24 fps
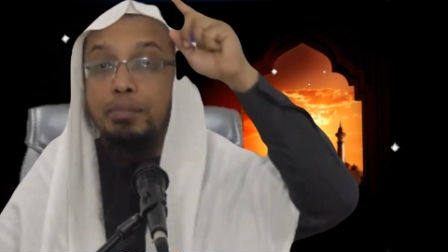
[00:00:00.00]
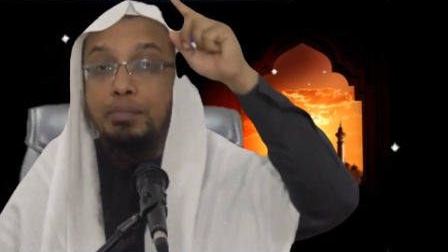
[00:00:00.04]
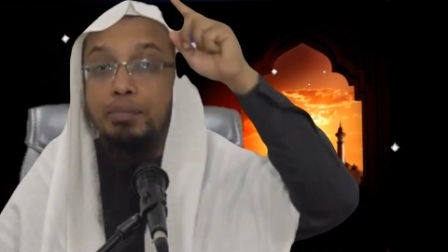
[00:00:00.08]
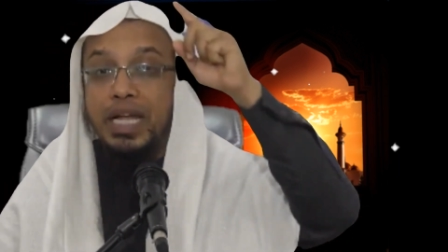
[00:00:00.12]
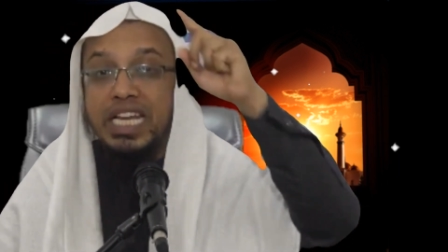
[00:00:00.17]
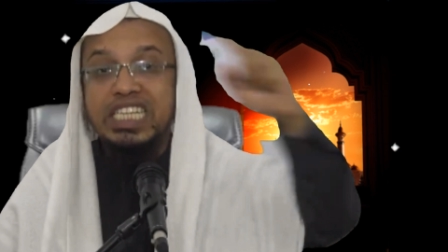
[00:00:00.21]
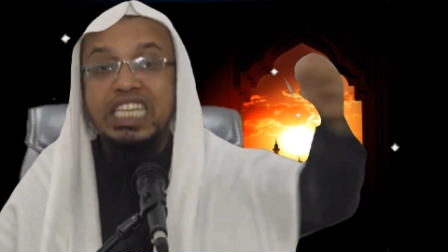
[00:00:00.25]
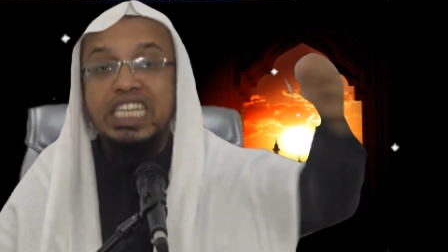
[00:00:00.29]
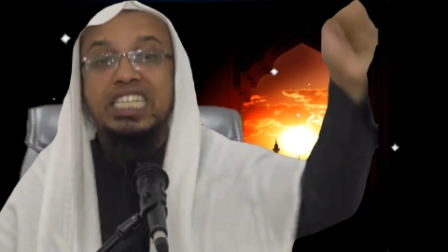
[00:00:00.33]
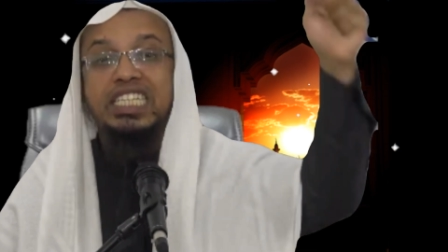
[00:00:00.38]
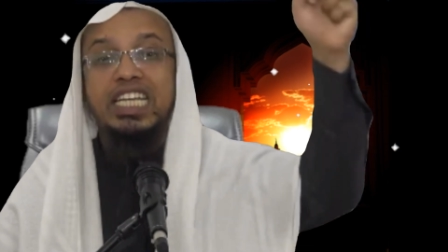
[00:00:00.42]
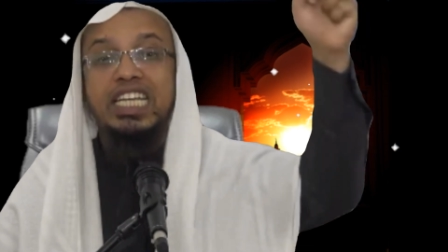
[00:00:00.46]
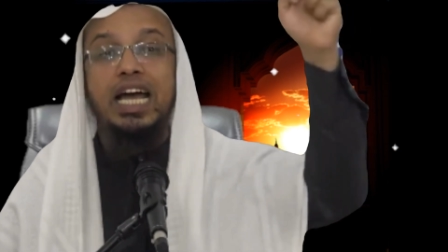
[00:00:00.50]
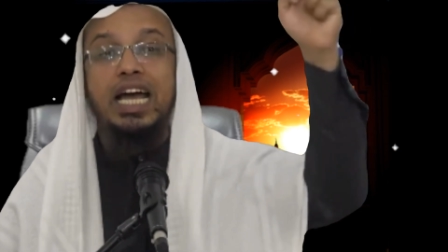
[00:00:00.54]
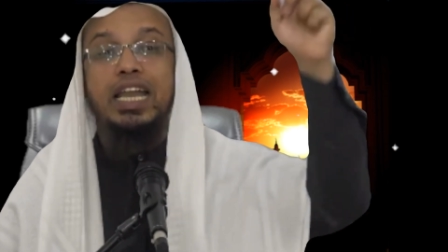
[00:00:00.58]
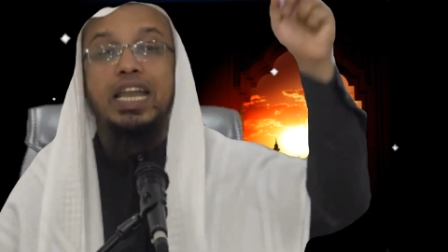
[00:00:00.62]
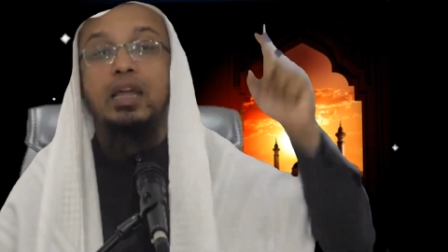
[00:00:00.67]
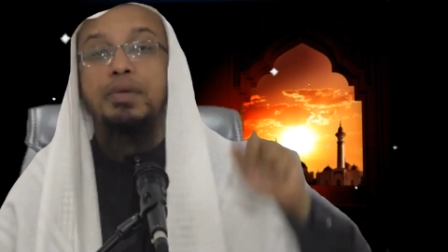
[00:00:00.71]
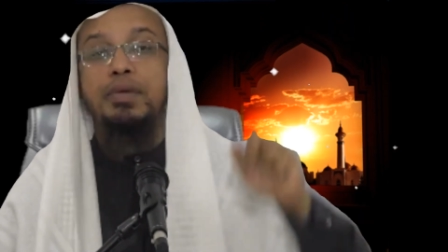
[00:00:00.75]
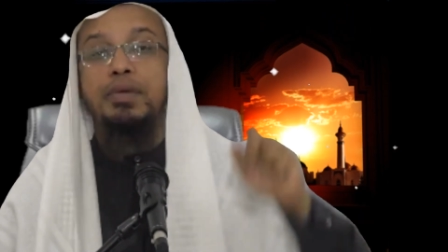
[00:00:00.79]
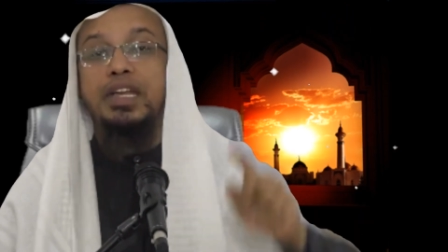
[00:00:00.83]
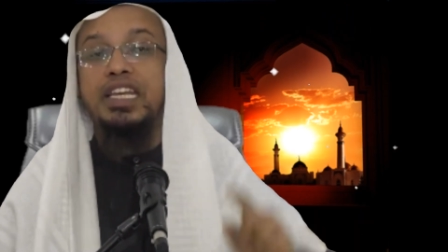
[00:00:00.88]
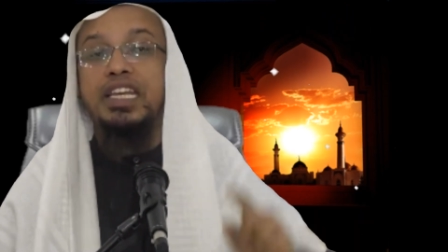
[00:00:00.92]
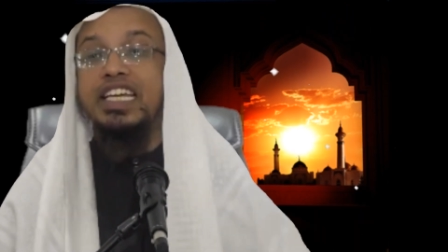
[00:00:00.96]
বেশি জাহান
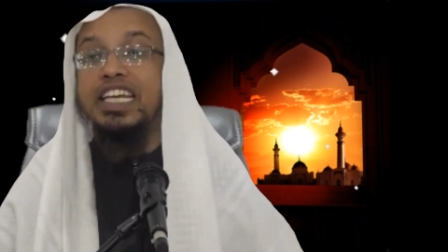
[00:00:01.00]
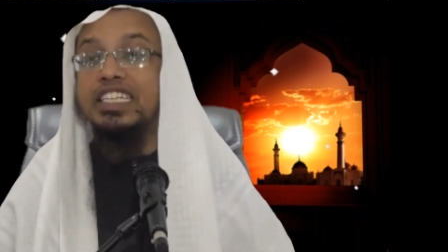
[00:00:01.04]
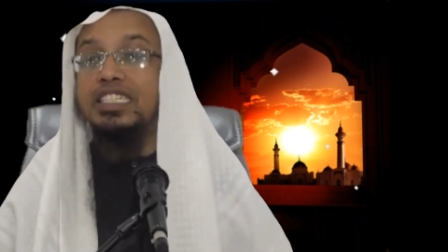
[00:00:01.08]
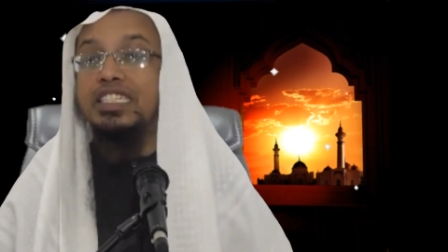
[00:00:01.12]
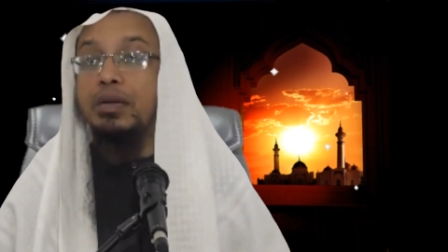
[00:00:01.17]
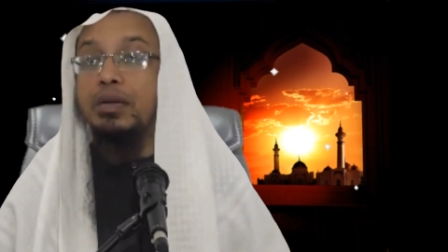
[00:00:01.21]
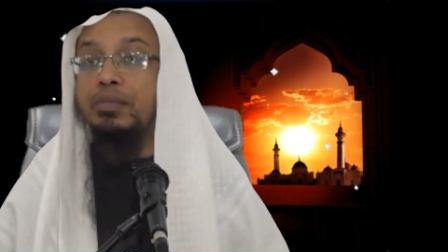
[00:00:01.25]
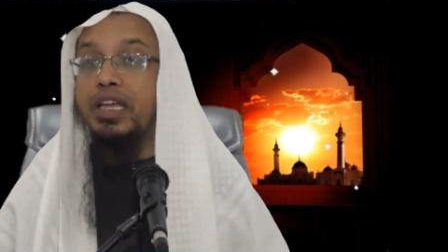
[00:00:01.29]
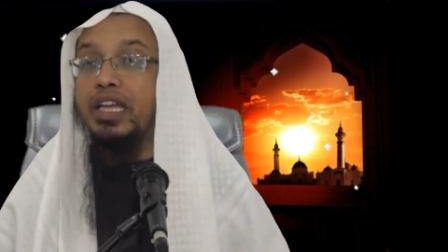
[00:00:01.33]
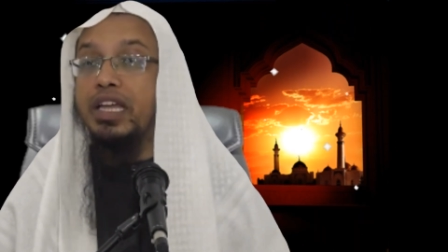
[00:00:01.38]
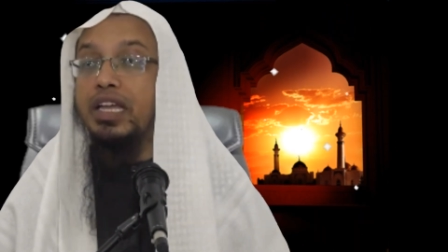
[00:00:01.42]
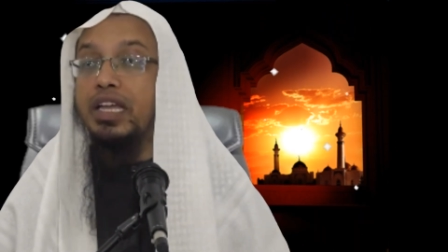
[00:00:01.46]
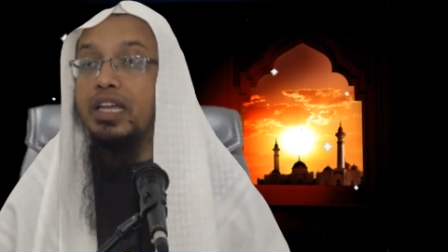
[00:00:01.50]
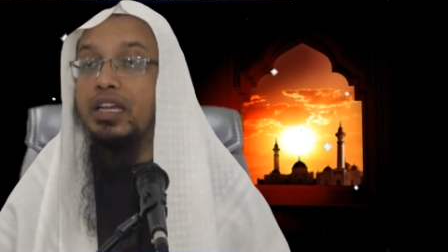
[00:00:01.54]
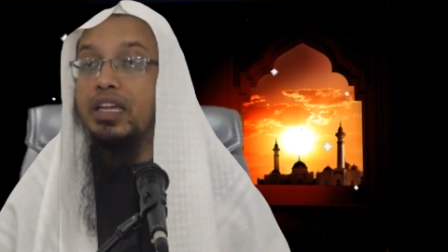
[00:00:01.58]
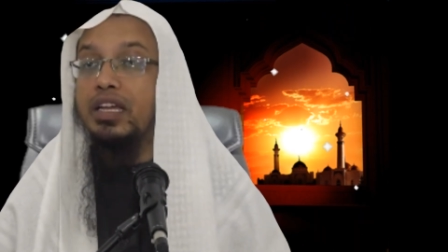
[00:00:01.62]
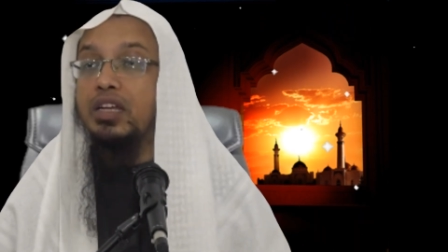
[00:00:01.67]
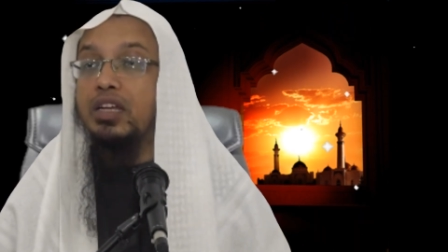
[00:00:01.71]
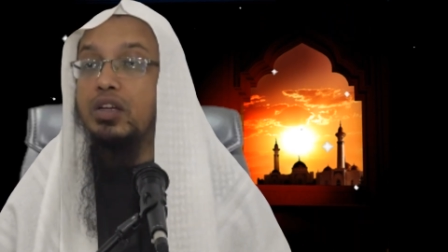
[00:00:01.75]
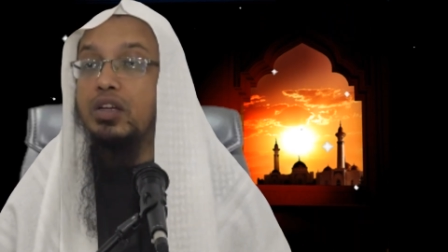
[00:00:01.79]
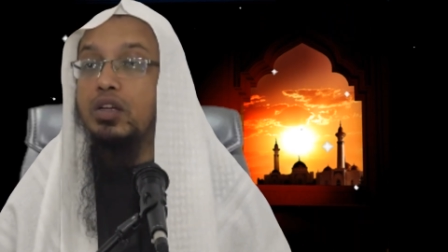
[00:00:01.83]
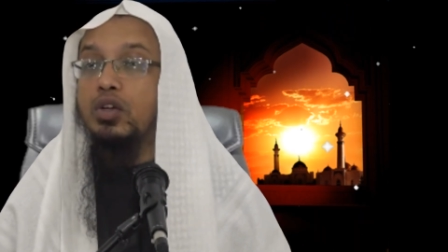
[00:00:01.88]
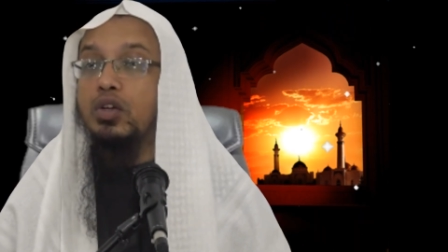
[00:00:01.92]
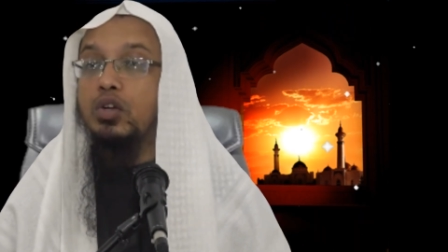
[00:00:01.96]
নামে নিয়ে যাবে
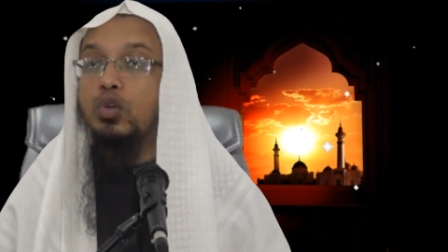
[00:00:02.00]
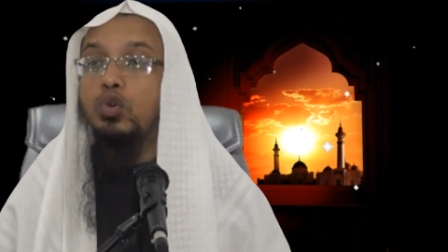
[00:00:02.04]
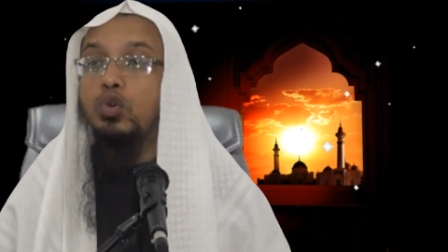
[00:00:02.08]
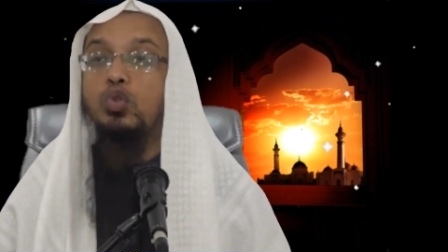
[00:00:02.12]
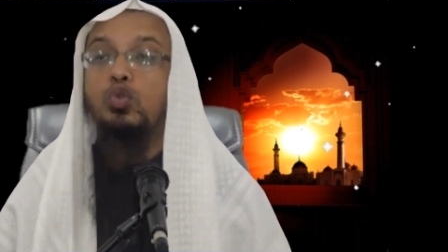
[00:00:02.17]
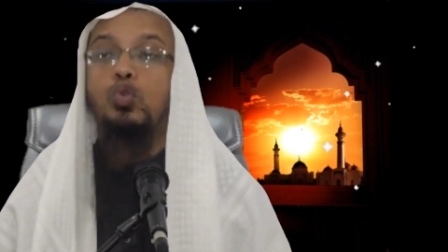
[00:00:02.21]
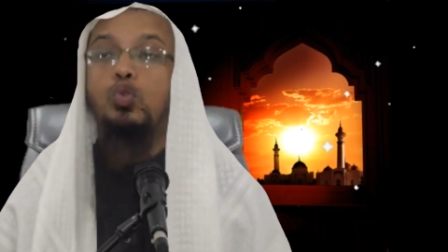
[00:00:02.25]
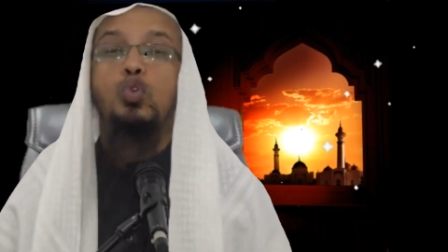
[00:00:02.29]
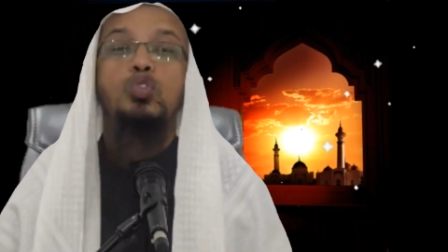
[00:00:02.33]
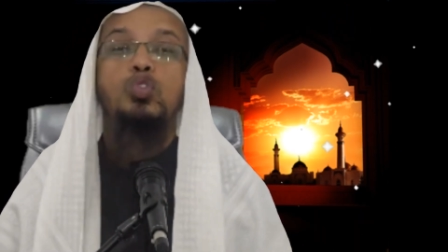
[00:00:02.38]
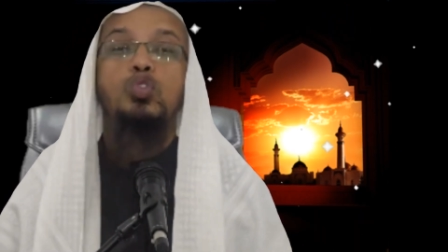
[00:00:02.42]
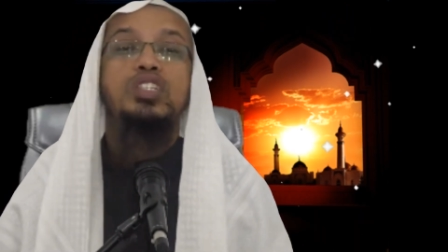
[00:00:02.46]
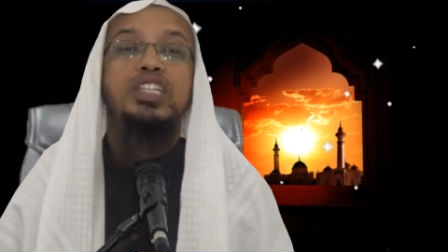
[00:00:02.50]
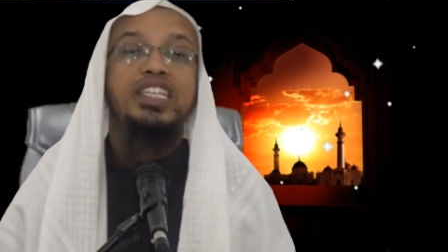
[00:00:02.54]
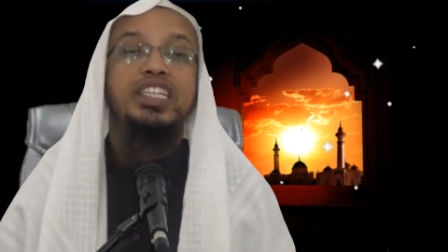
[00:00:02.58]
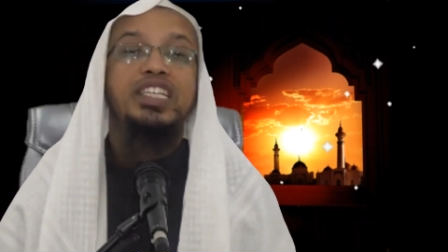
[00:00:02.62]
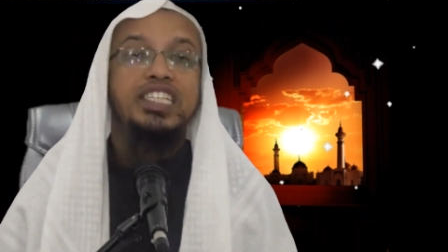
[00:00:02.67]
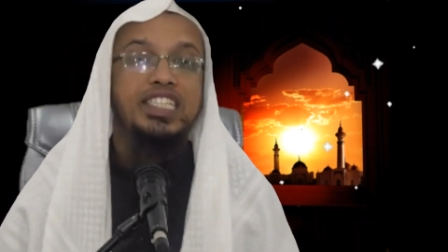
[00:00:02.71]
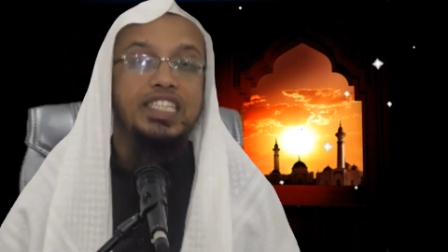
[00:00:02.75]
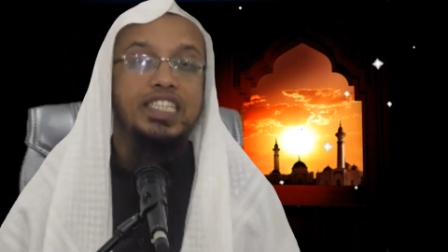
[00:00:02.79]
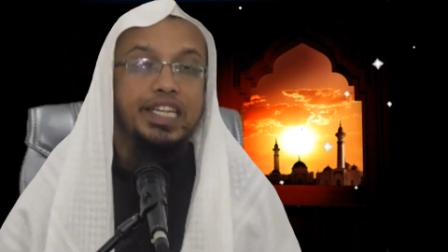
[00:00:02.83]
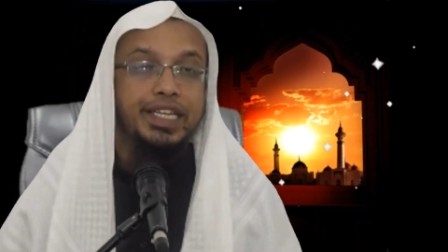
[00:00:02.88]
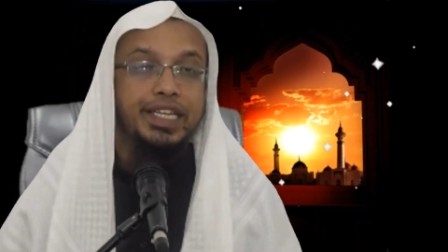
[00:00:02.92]
কোন জিনিস